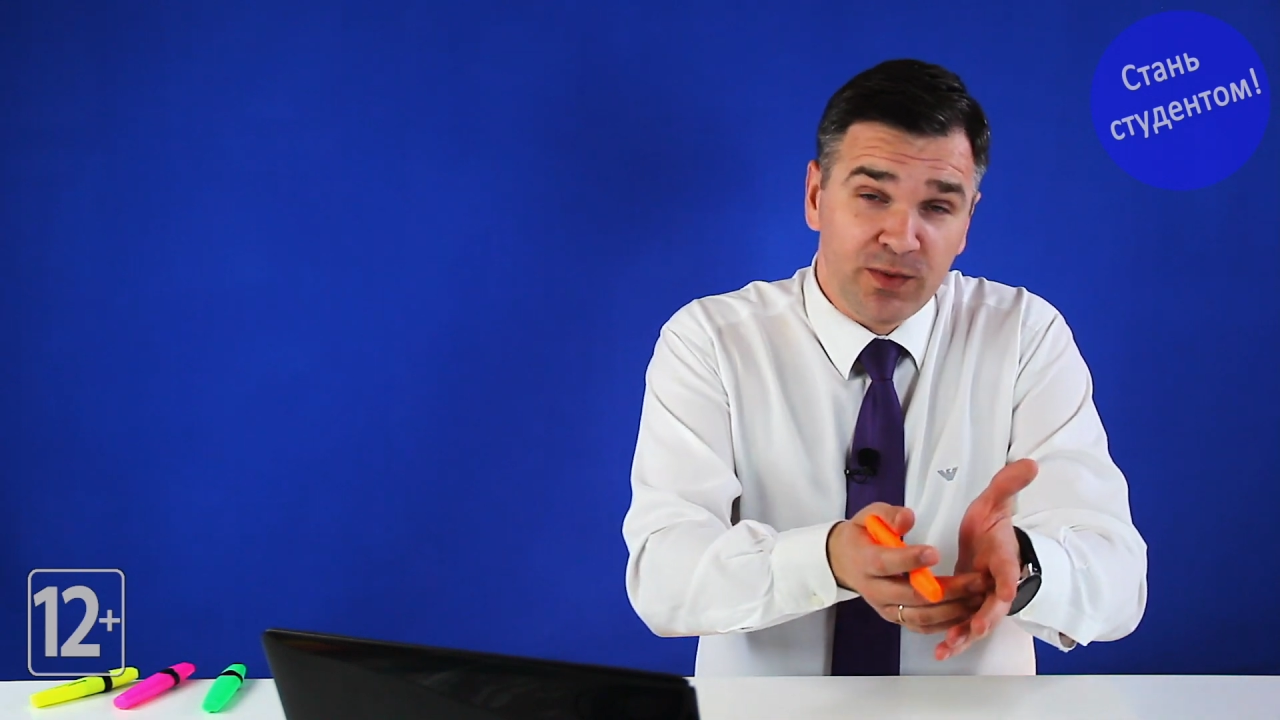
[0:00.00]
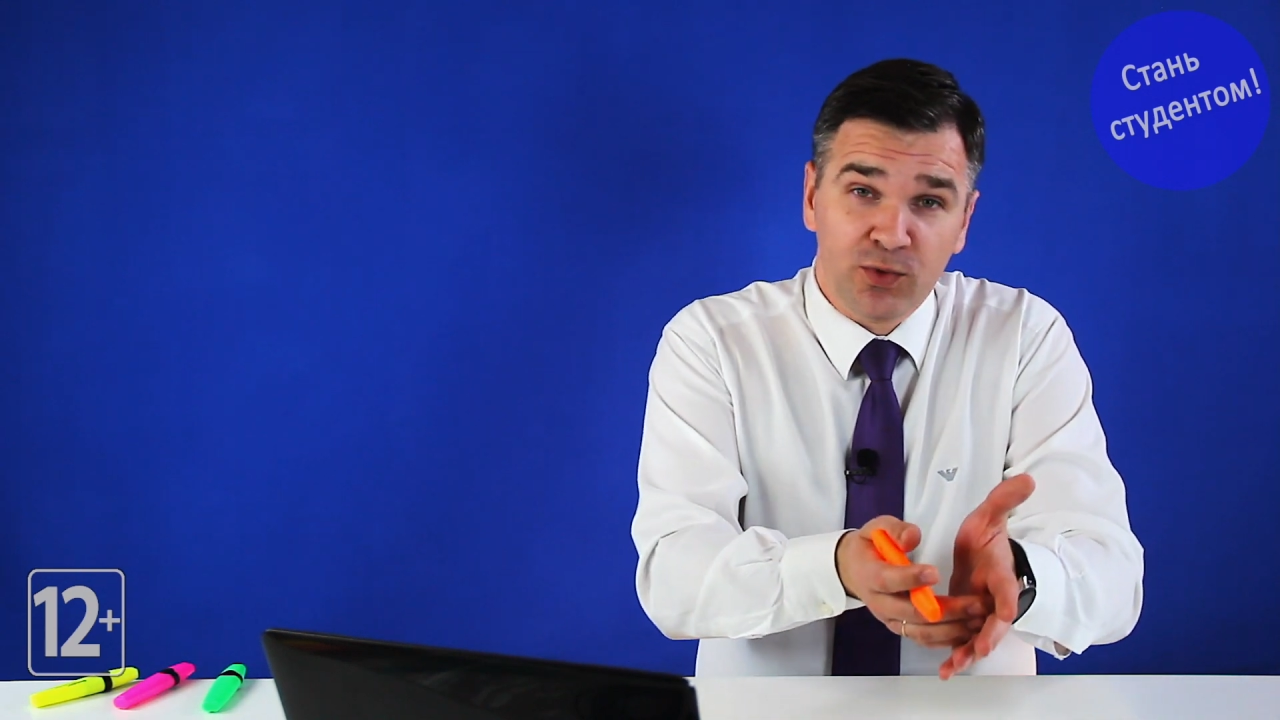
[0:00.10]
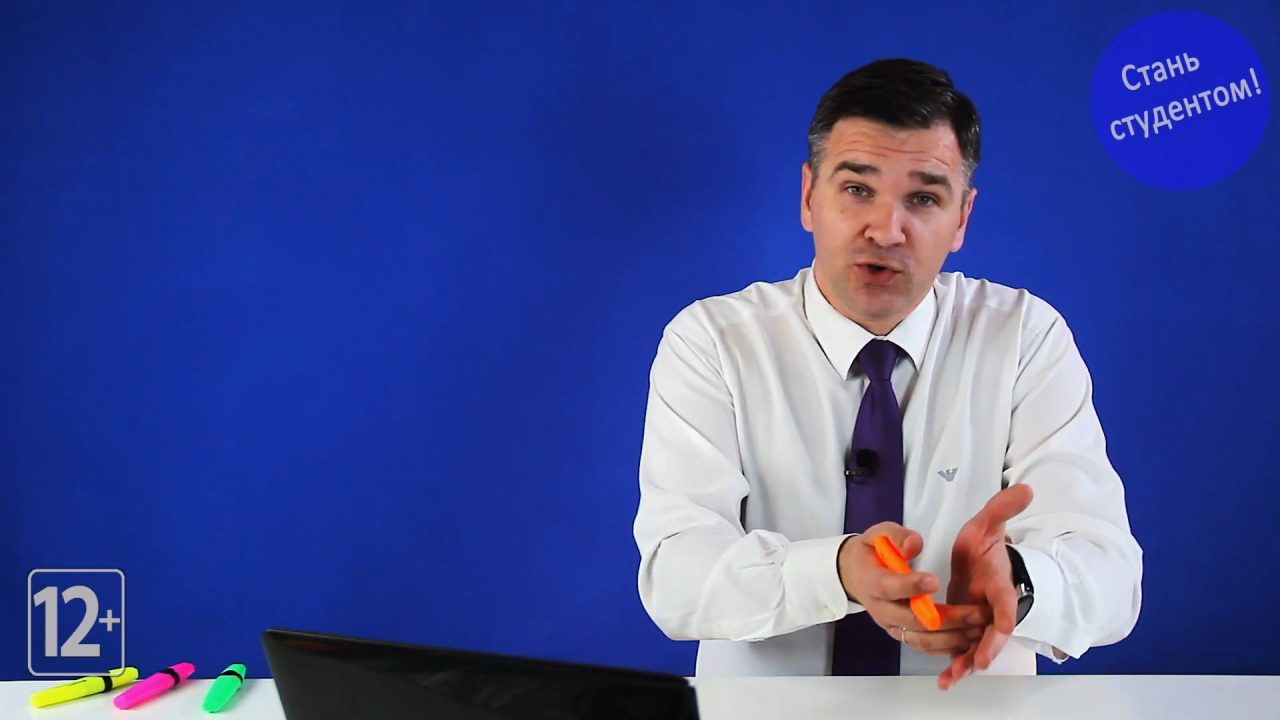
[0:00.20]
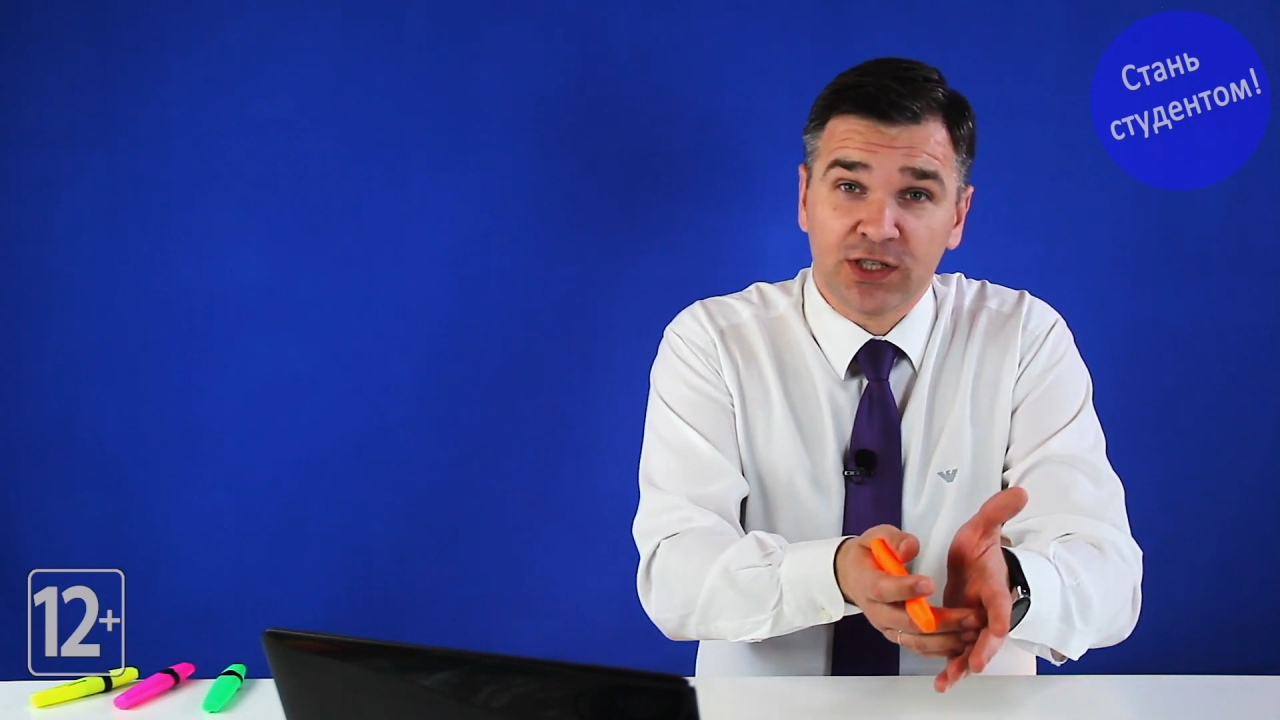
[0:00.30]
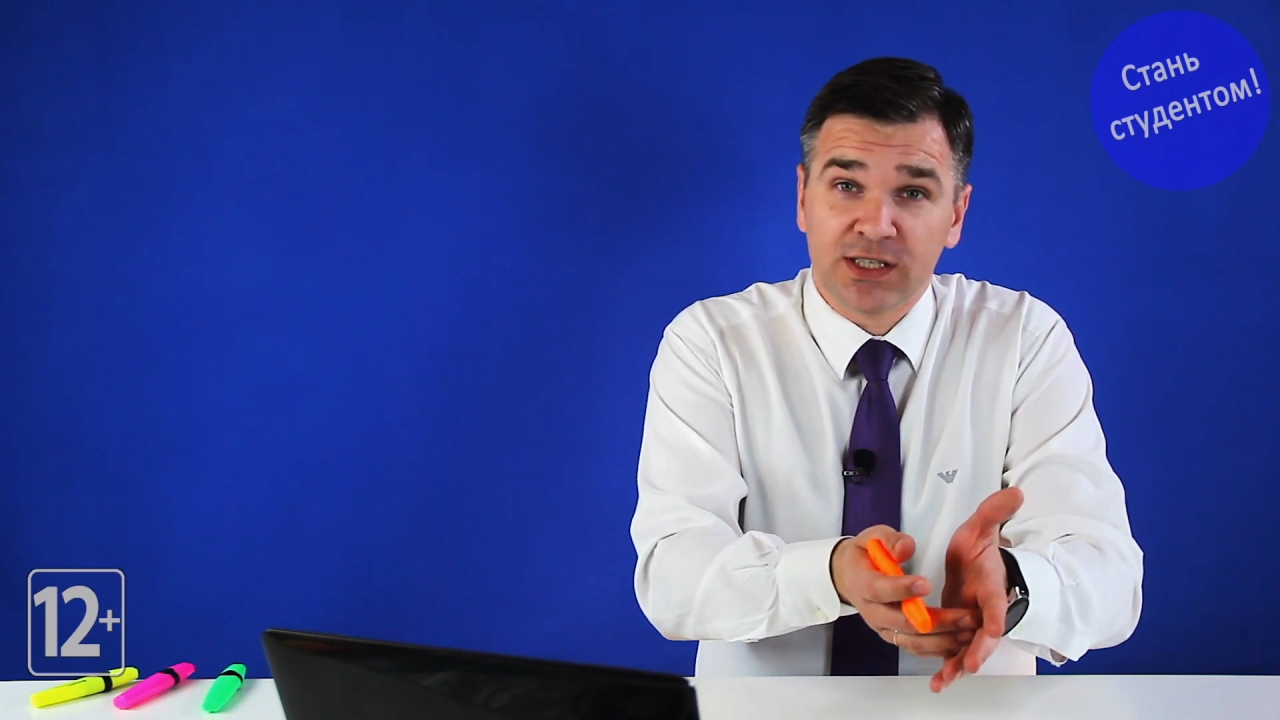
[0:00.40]

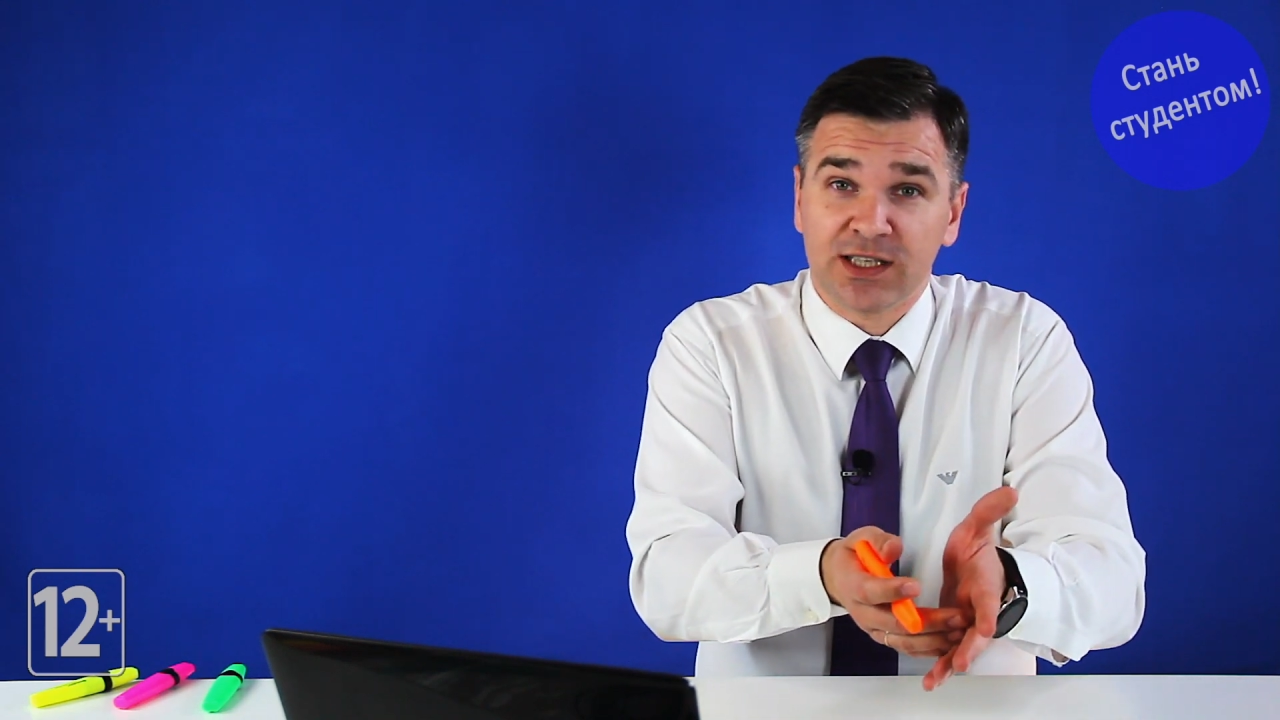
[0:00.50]
просто